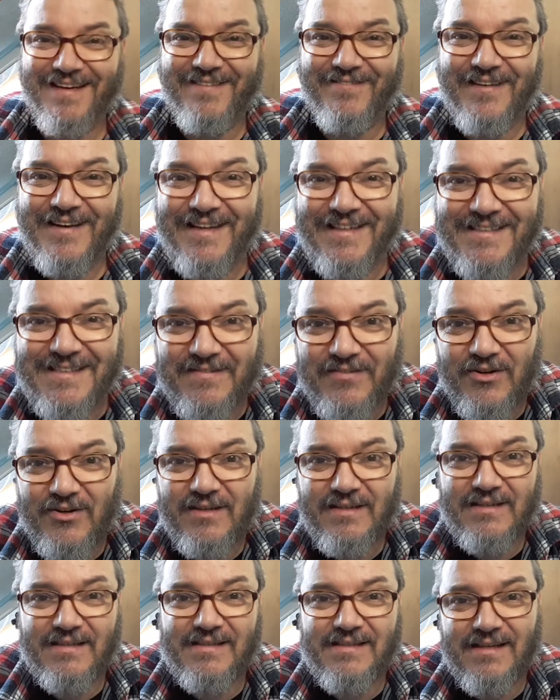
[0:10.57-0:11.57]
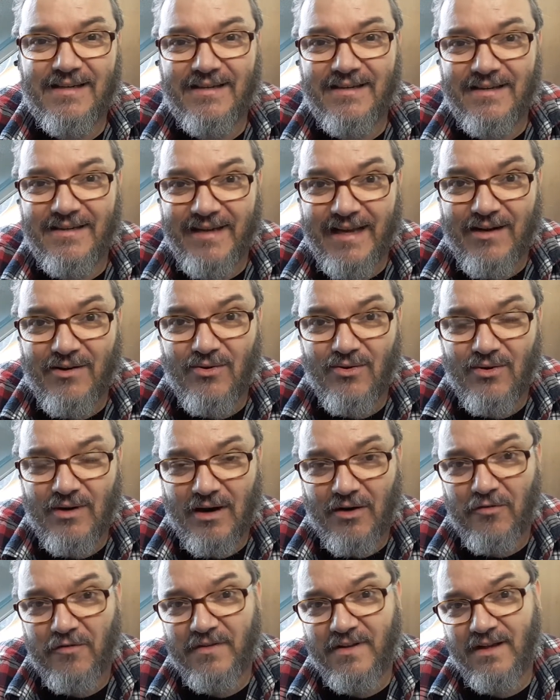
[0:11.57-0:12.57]
weil letzte Woche ist äh, Neko
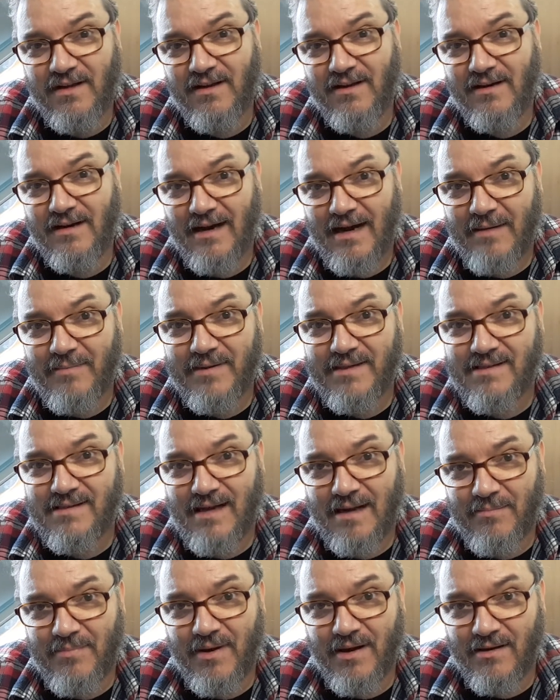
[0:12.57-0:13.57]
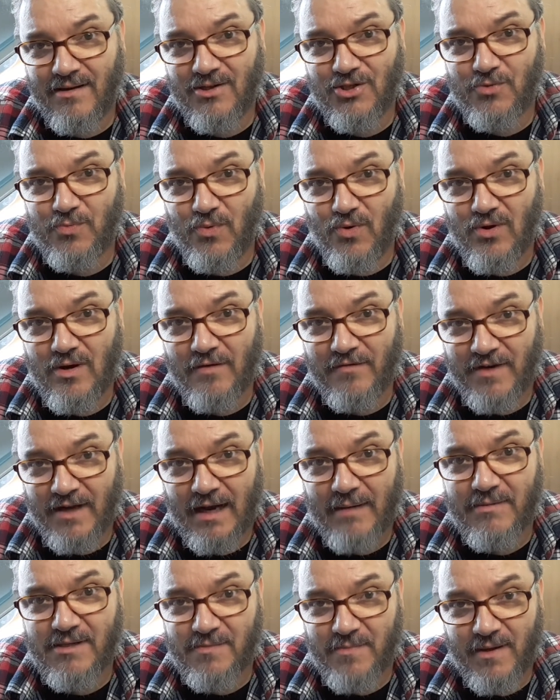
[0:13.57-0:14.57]
auf die Arbeitsablage gesprungen, auf die
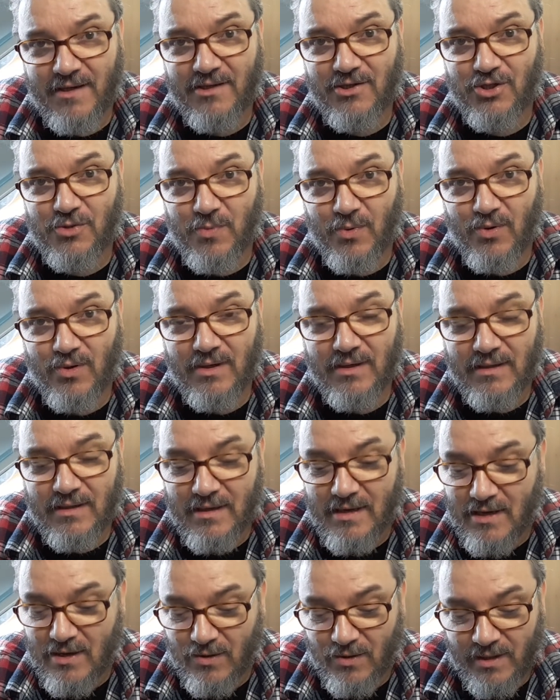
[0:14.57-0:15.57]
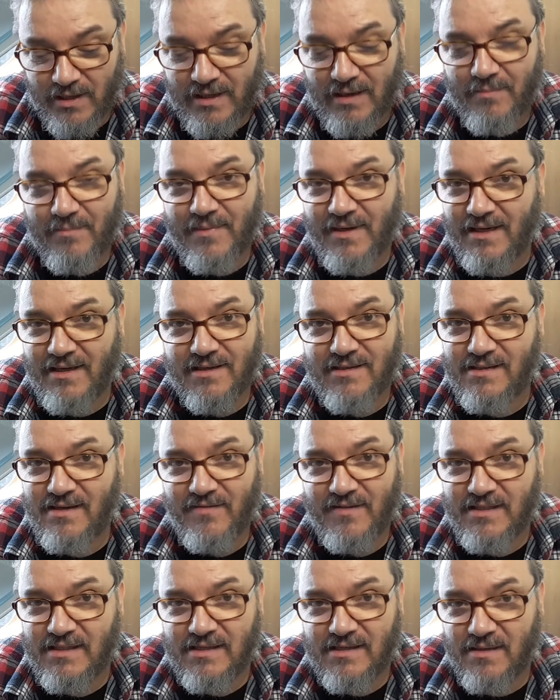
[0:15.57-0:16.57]
Arbeitsplatte gesprungen und ich habe nicht gesehen,
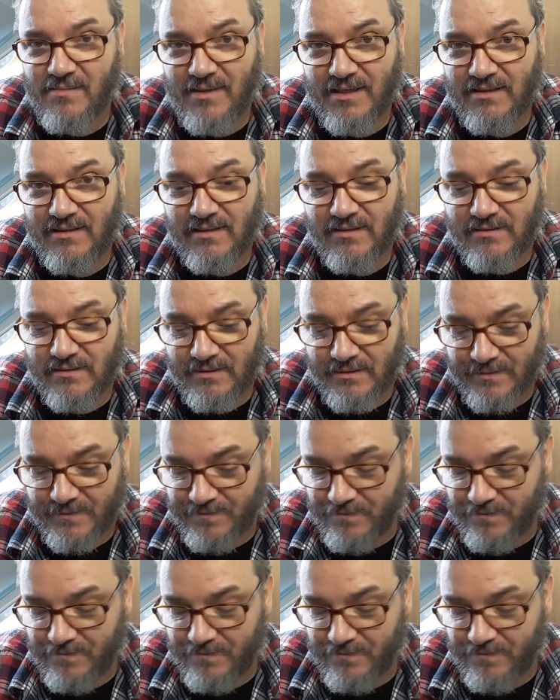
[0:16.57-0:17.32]
wie sie es gemacht hat.